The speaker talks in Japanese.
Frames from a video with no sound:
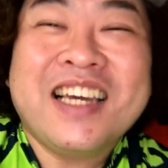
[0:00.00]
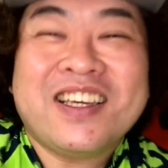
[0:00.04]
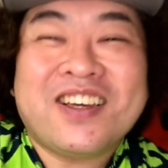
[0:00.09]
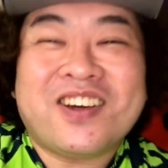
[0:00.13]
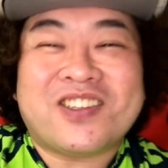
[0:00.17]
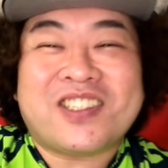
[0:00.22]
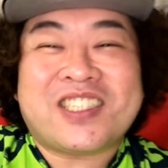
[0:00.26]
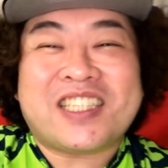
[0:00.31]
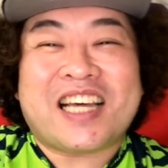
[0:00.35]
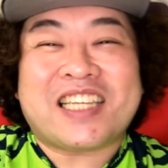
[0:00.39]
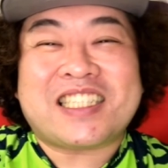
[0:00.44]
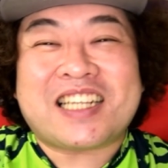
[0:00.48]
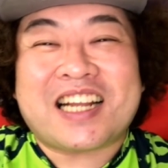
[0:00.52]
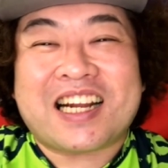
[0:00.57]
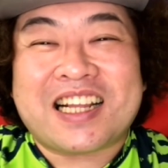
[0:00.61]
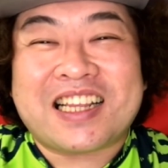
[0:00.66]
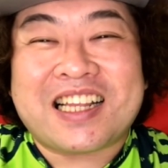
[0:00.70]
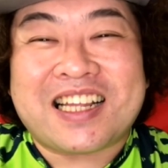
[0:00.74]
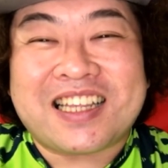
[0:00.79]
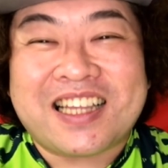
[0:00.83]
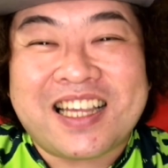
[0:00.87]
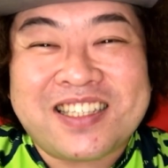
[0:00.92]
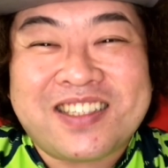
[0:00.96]
吉田
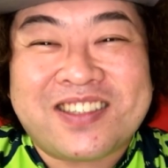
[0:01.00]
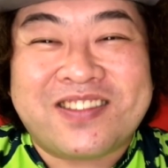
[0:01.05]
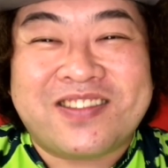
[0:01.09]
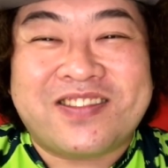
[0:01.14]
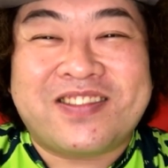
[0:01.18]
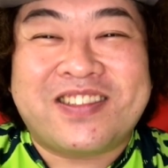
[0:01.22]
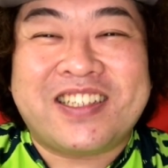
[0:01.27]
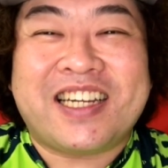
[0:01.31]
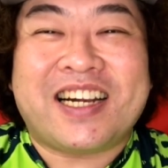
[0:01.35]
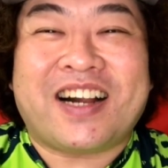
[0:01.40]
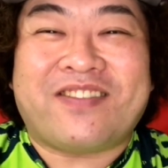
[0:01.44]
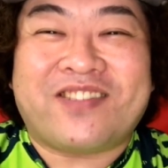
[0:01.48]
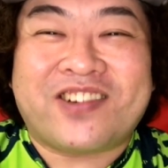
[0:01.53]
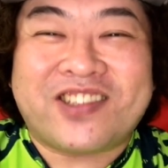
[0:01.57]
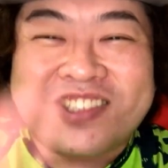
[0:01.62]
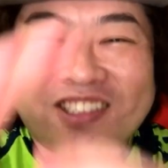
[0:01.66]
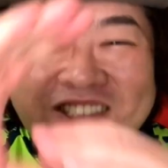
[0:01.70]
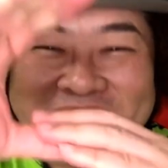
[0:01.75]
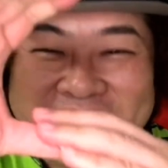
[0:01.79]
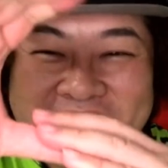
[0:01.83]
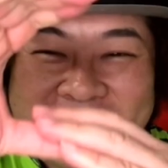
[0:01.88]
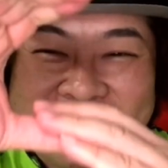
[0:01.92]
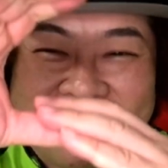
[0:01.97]
サラダです。
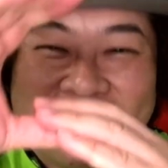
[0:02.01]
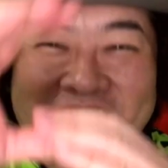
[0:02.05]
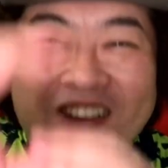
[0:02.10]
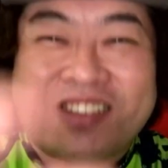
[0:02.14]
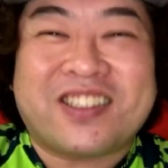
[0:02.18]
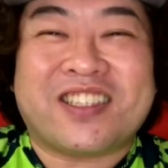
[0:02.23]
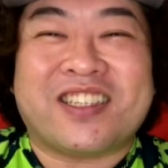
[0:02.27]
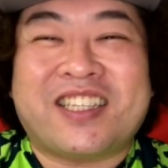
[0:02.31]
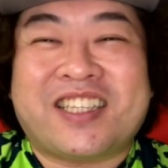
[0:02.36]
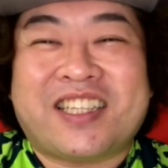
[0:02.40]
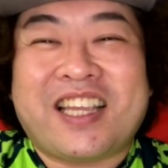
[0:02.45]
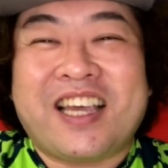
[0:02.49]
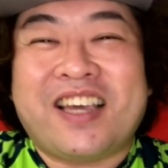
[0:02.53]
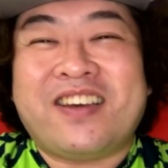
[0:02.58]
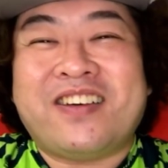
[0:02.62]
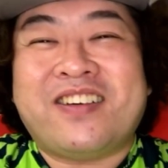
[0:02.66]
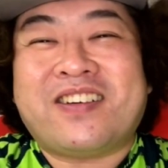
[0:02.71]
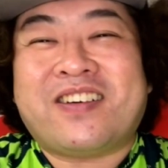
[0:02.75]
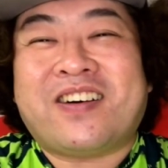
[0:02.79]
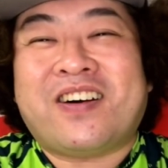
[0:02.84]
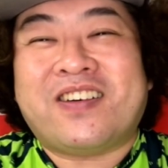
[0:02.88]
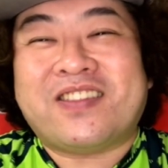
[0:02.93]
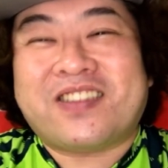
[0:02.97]
ウィラムスワローズ。ってい
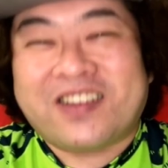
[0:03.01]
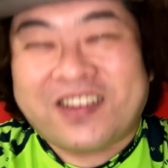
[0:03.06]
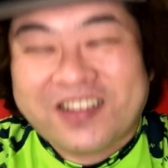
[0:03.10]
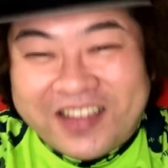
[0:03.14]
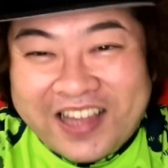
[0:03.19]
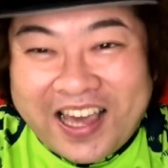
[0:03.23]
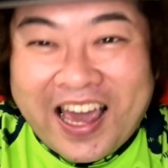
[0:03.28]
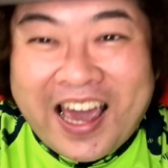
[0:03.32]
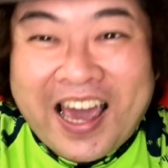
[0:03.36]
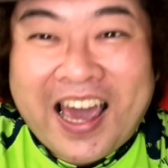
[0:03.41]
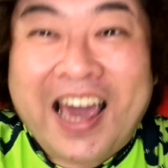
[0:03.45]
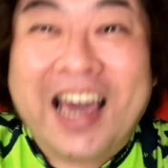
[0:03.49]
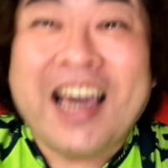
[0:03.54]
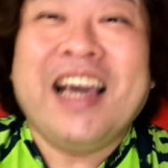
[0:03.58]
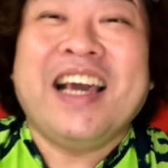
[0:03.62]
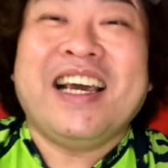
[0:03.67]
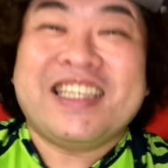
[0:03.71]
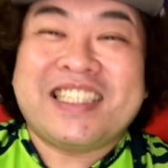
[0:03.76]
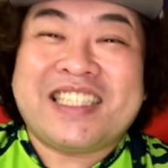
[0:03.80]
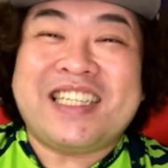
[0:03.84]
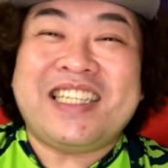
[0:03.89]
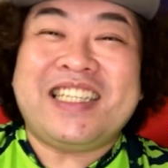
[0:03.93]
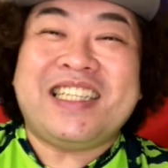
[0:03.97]
うことで、
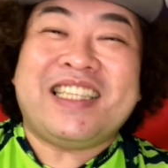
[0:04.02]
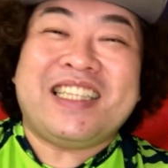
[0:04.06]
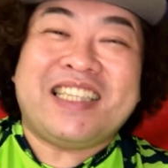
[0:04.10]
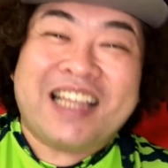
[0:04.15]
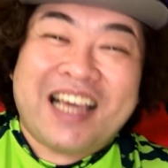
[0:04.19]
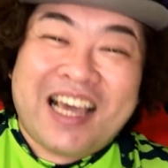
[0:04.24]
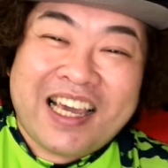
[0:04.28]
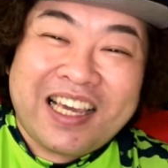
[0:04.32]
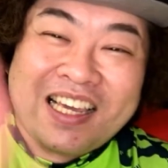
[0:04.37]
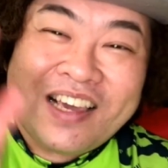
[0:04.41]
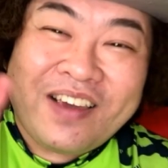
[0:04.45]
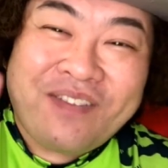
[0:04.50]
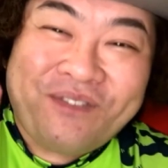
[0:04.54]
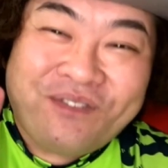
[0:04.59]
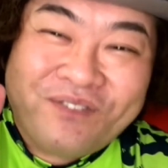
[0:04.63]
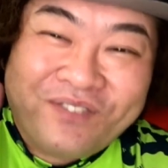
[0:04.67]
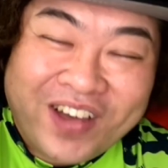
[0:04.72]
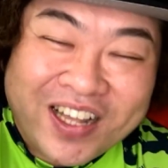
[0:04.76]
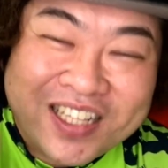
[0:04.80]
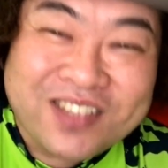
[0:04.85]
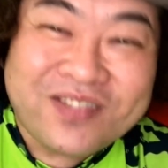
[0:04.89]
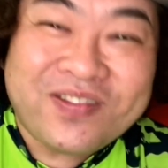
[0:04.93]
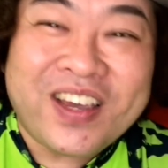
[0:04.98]
新年一
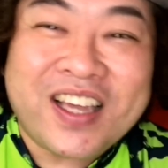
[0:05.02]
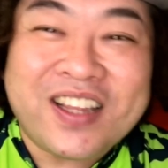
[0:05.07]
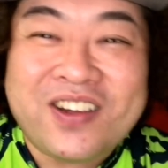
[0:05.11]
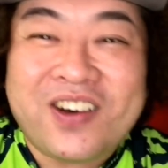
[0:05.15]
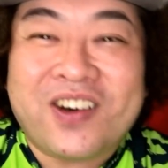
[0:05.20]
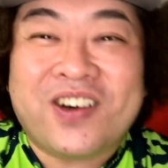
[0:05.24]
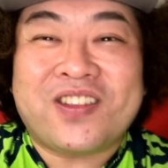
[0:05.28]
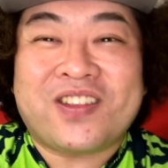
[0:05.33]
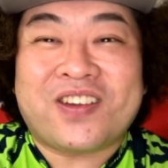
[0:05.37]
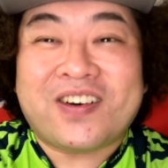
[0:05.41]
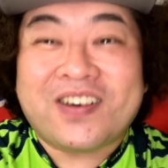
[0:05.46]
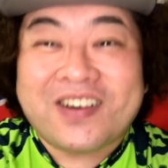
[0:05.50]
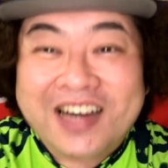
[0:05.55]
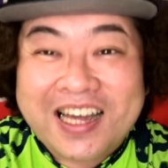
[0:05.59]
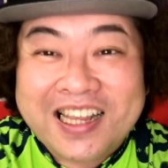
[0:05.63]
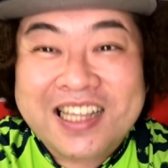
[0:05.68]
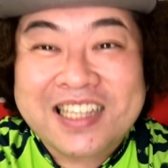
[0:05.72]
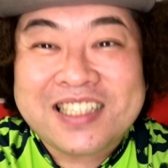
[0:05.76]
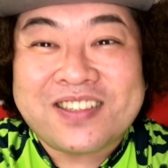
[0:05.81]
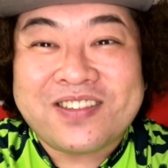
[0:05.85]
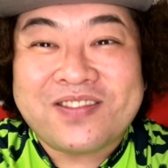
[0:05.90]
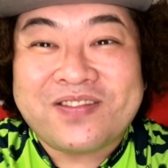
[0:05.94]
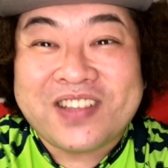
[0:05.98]
発目の動画
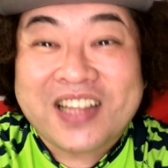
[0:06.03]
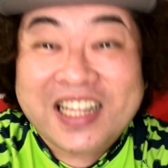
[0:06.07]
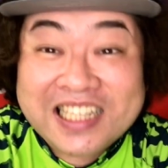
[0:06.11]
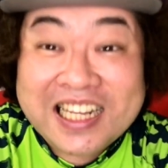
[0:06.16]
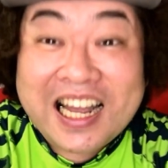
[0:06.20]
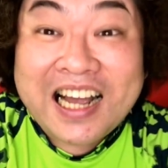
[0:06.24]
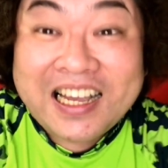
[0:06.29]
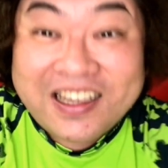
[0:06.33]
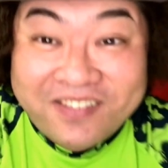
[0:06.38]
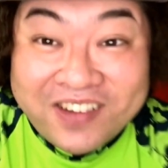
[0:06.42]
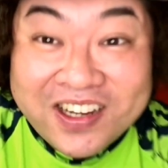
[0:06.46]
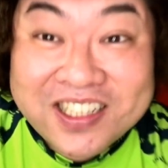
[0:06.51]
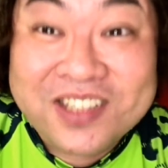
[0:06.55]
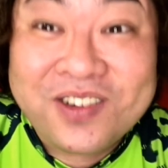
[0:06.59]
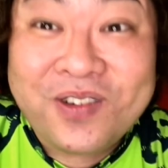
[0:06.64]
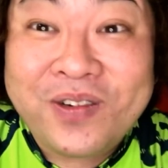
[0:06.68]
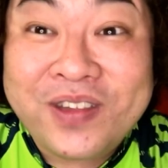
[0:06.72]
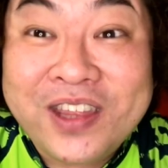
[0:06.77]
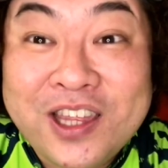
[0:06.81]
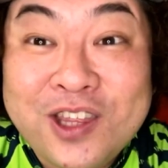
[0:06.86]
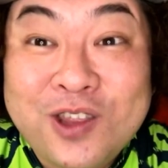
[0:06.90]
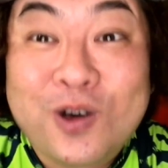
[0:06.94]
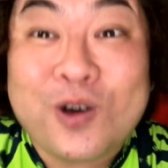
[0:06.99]
です。皆さん明けましてお
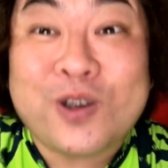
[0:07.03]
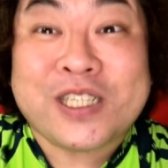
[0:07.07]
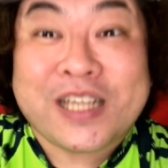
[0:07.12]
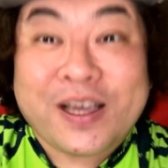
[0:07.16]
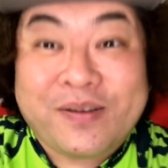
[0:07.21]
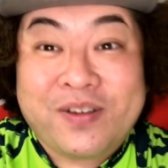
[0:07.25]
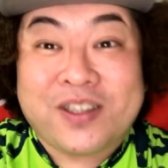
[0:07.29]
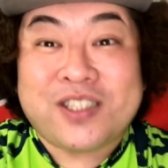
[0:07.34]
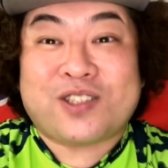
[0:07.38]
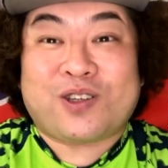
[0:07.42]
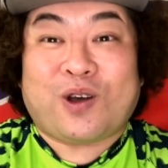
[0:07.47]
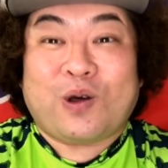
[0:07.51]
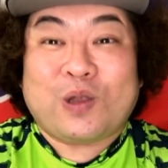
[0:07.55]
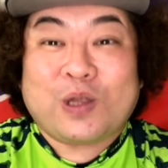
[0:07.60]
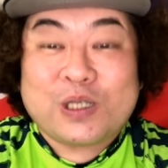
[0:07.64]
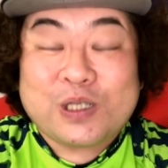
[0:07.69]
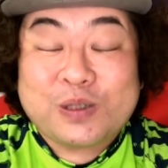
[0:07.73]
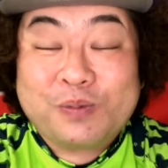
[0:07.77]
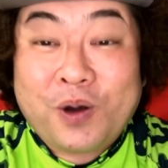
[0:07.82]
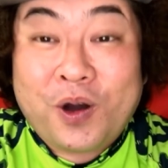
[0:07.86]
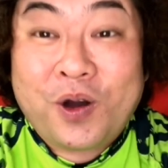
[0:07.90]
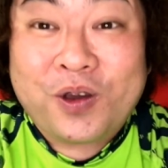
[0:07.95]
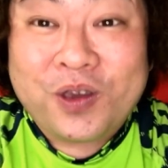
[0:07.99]
めでとうございます。今
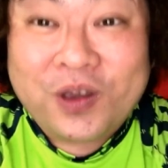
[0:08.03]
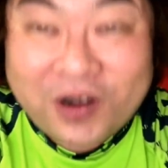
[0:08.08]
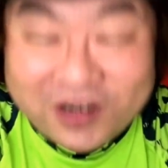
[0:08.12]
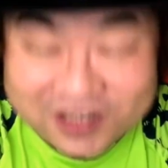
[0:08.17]
年もよ